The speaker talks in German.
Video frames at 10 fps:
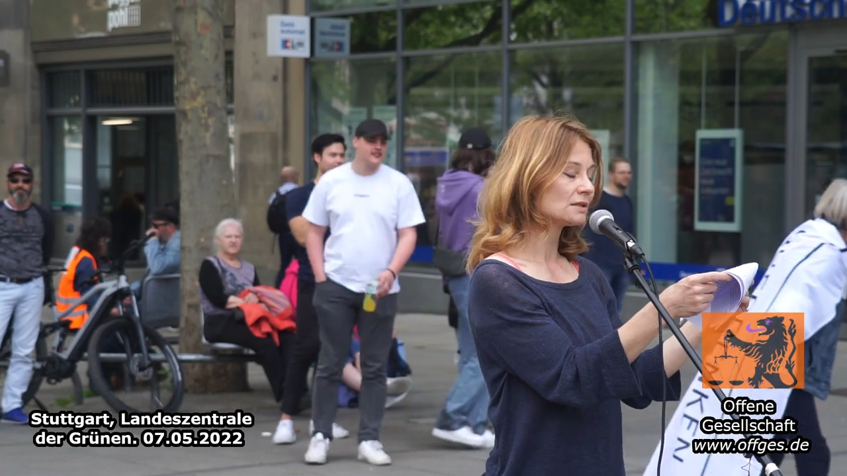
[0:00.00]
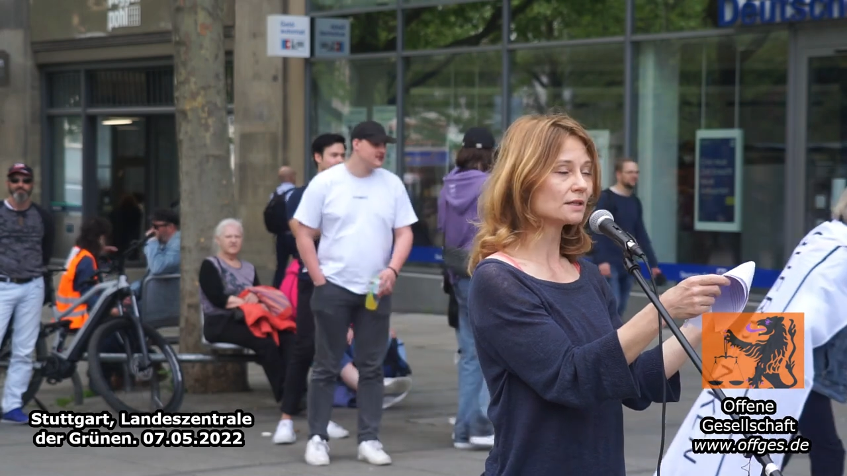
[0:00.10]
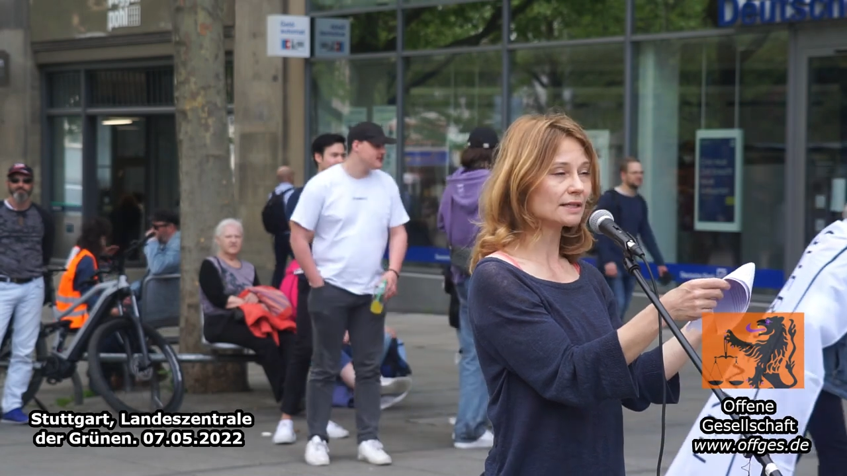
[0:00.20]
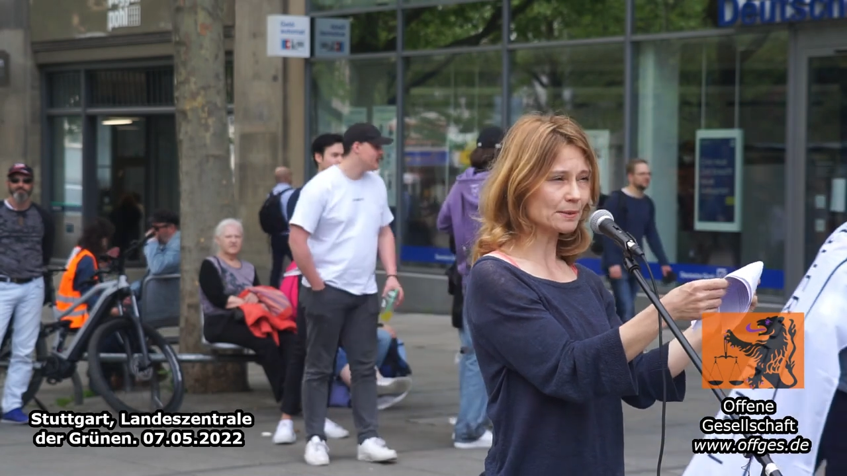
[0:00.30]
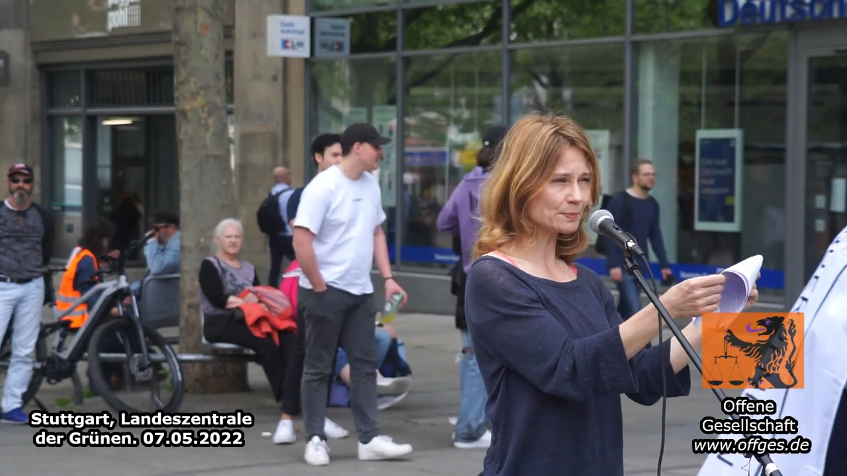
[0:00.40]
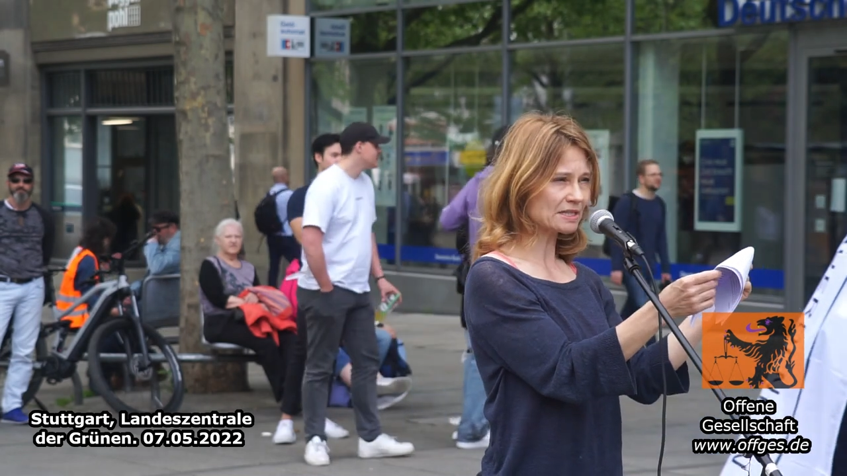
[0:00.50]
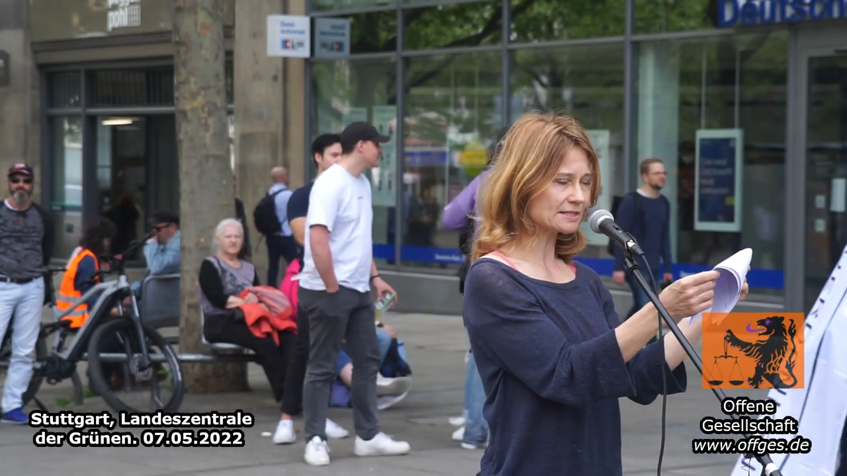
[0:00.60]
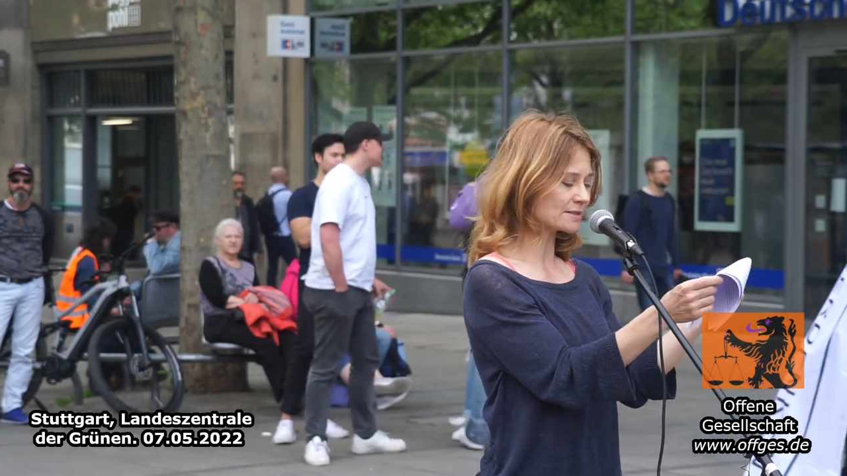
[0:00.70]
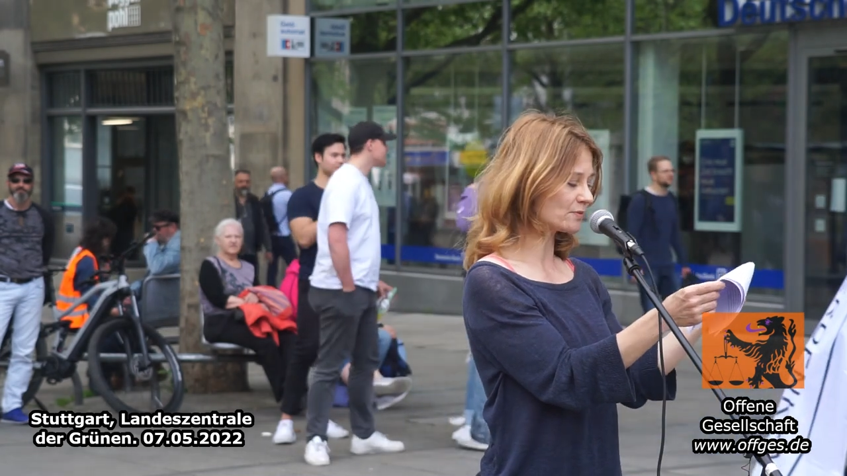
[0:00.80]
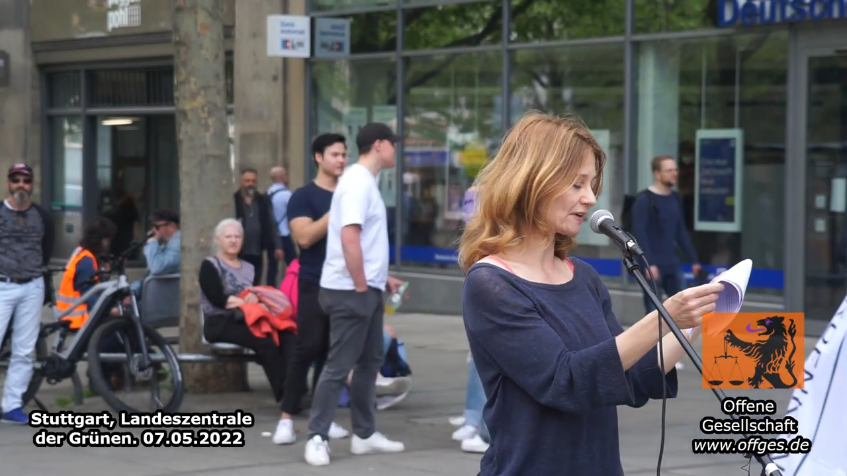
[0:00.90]
Doch gibt
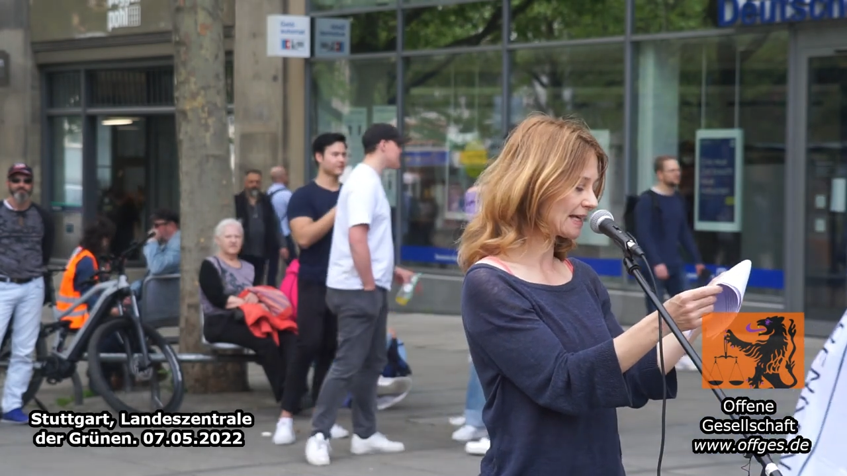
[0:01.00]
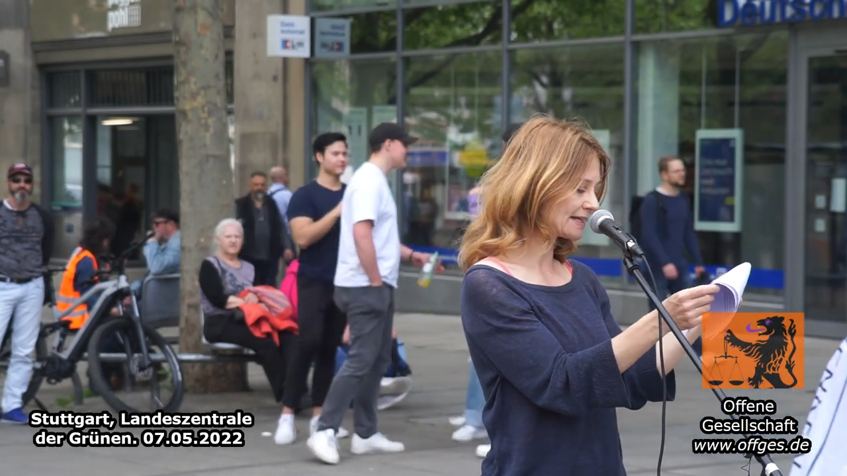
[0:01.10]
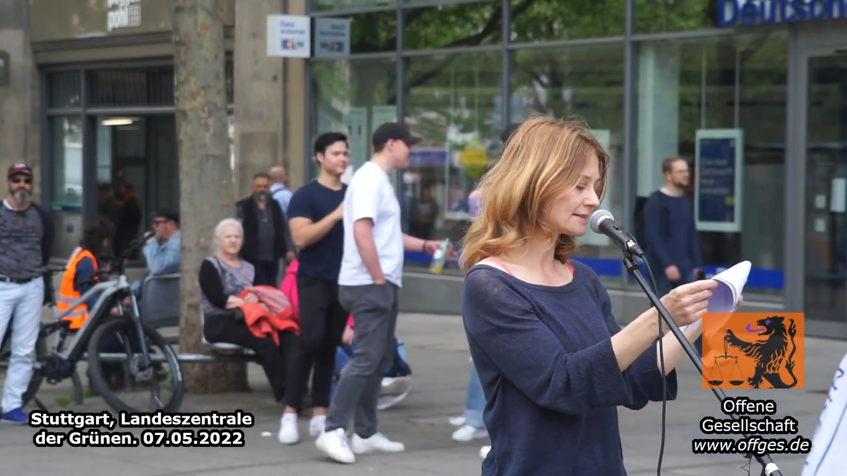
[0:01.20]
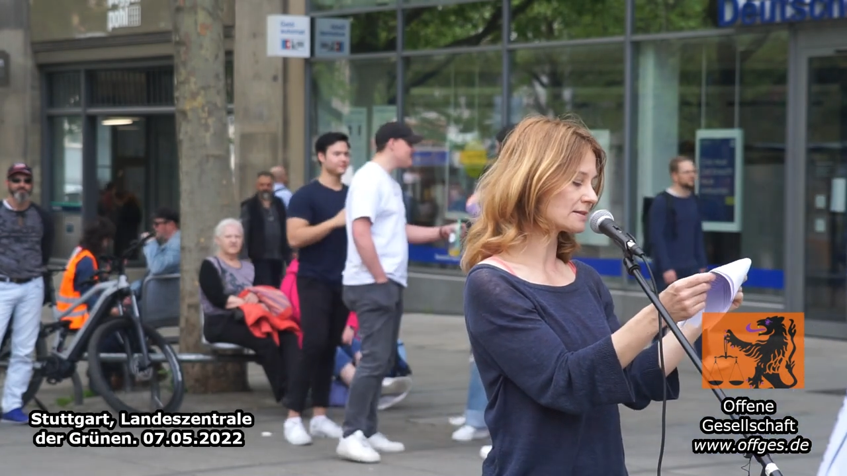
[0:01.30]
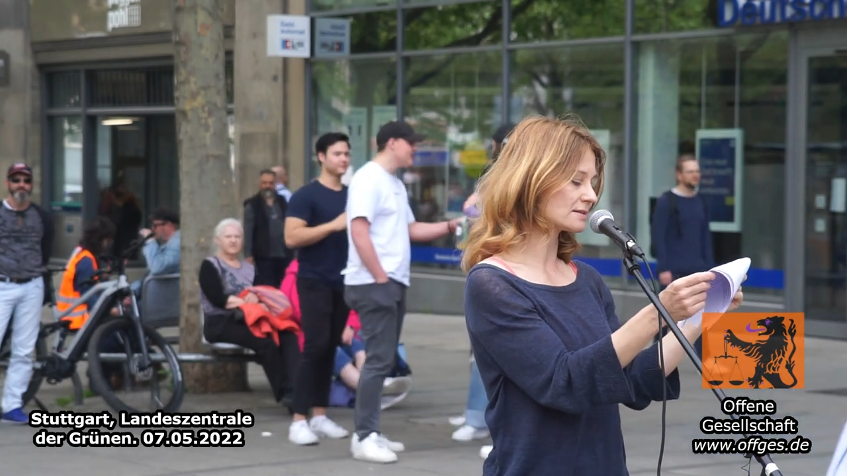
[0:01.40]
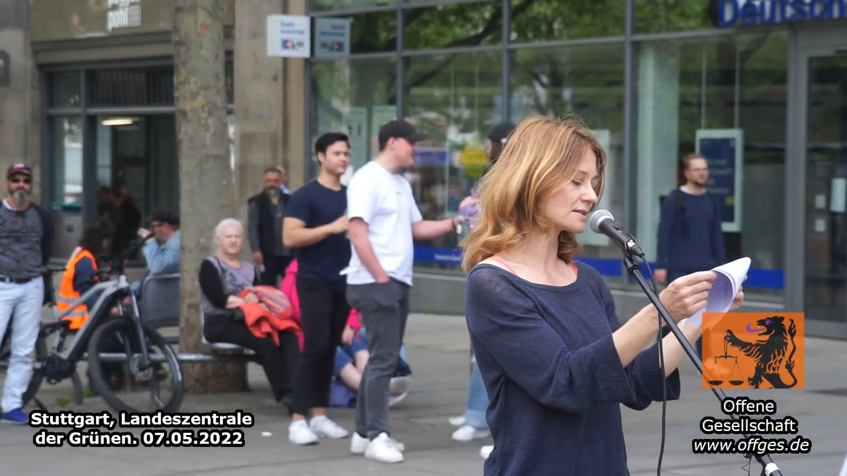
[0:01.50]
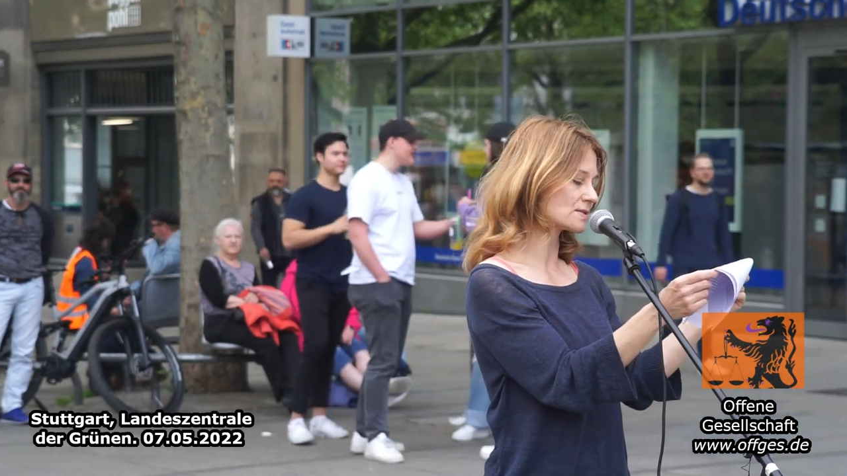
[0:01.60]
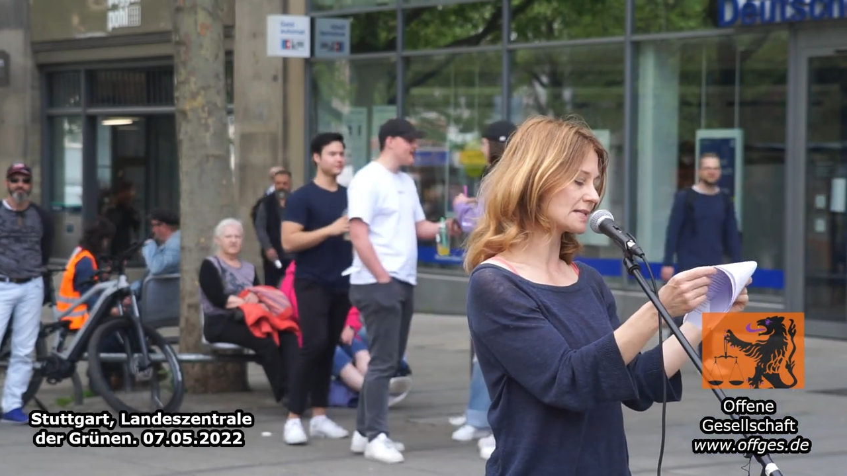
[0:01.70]
es im Verhältnis zu